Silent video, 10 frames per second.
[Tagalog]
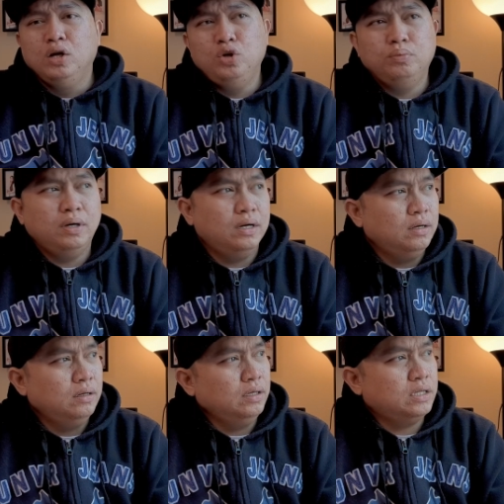Yung
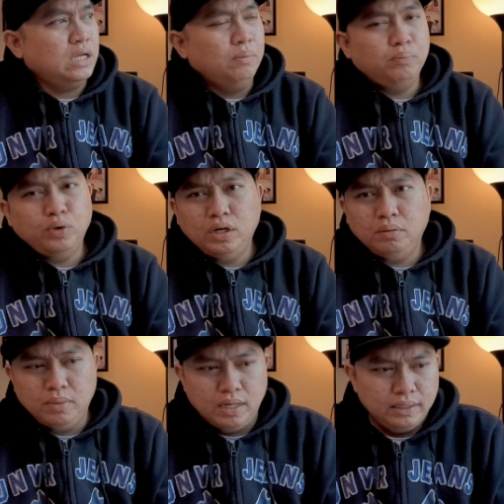mga example ng
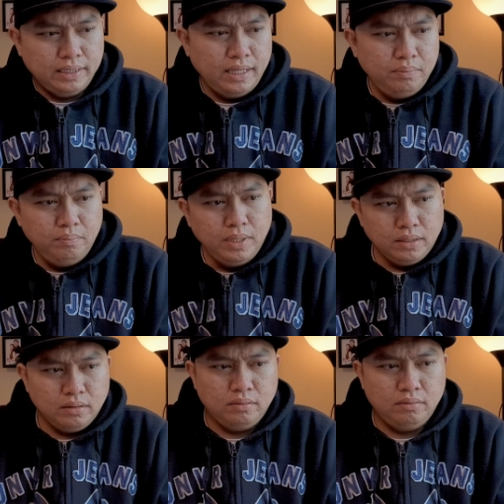mga 10-bit